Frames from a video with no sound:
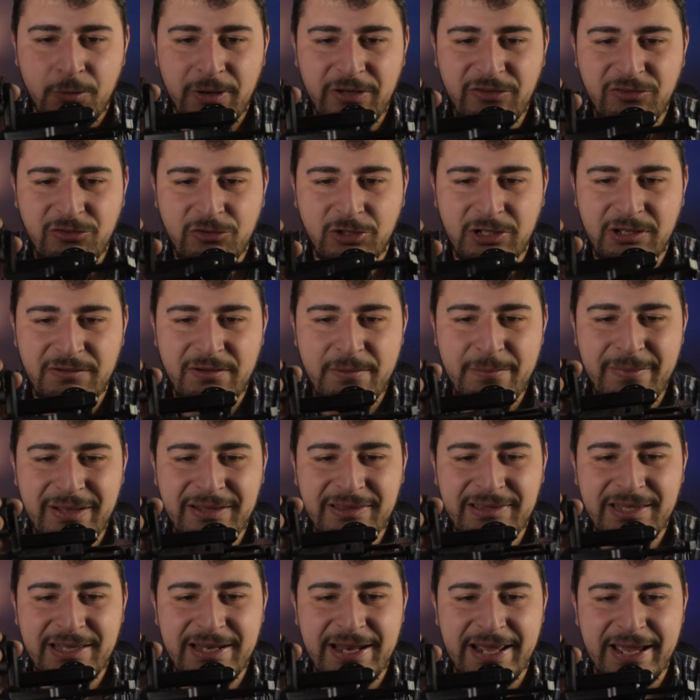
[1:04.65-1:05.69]
Questo deve
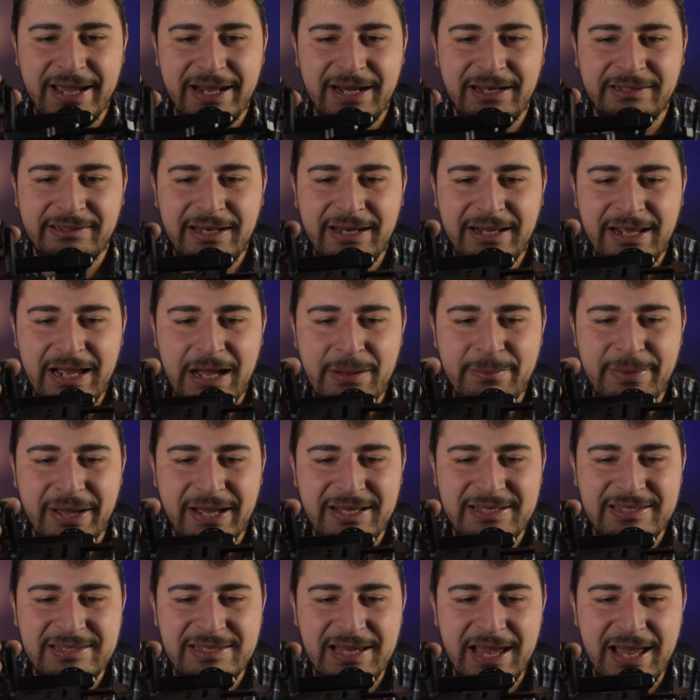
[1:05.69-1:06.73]
mantenere la
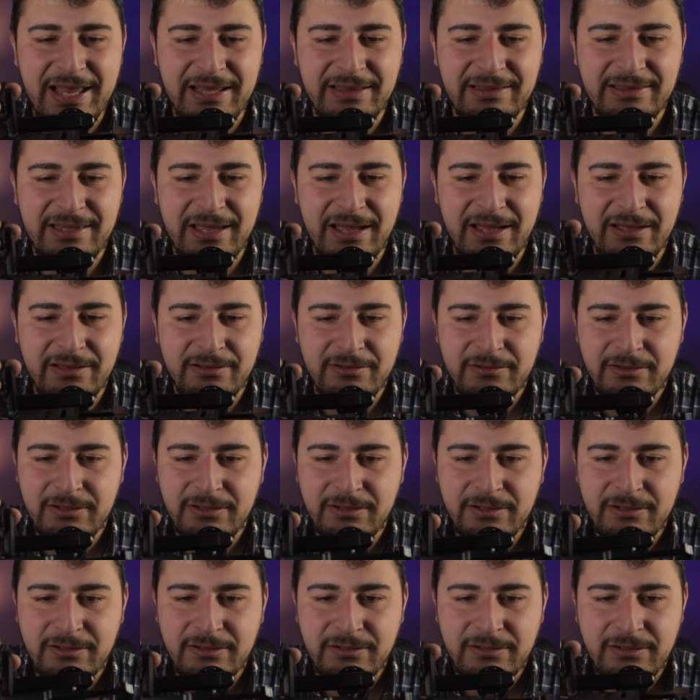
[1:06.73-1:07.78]
telecamera salda
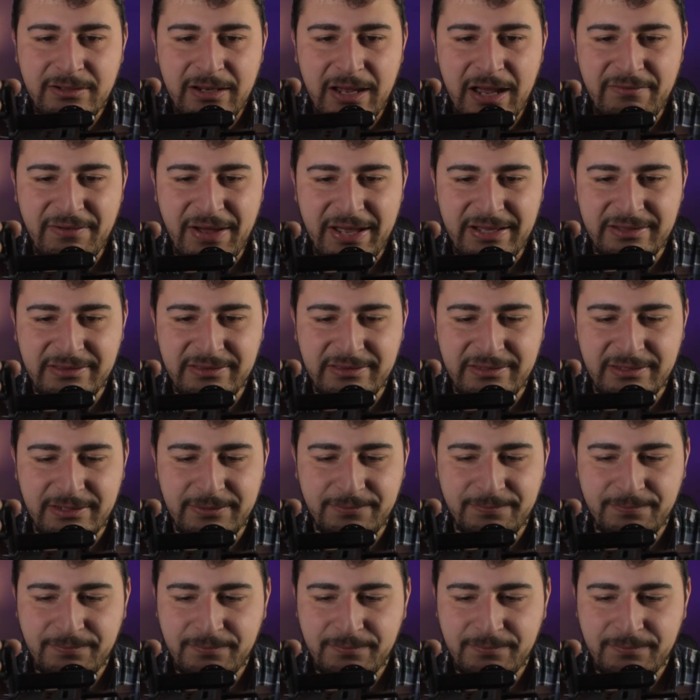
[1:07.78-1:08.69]
avanti.